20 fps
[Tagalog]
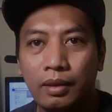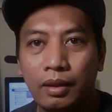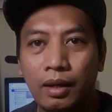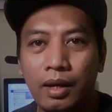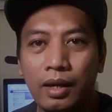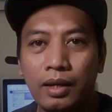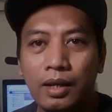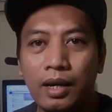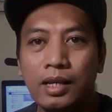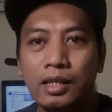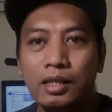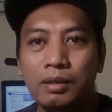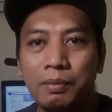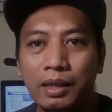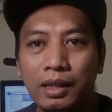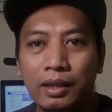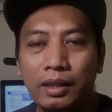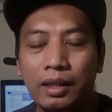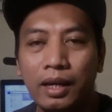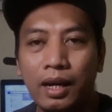Hi guys,
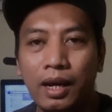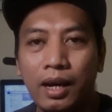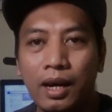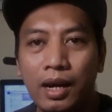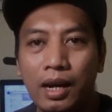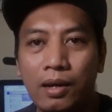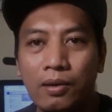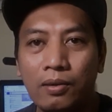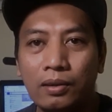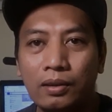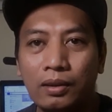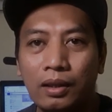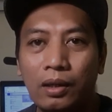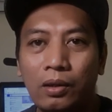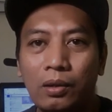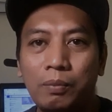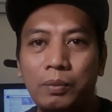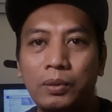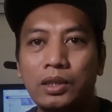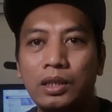magandang araw.
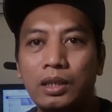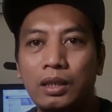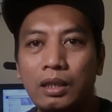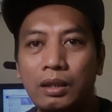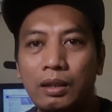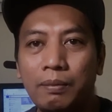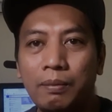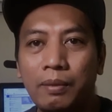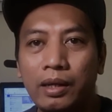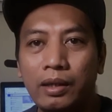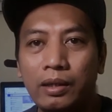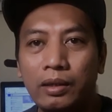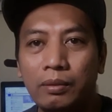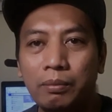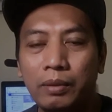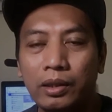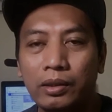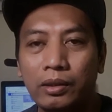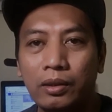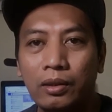Ako po si Marlon
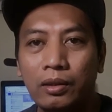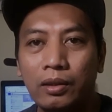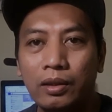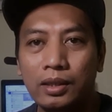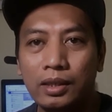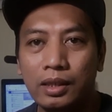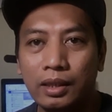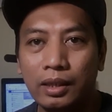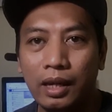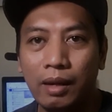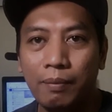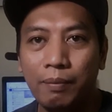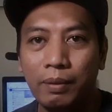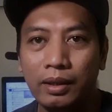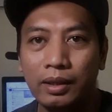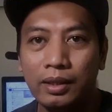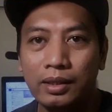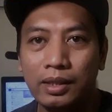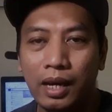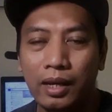Bartolo, isang graphic
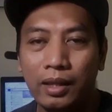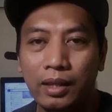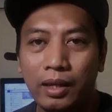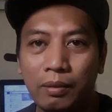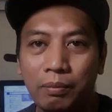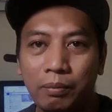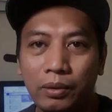designer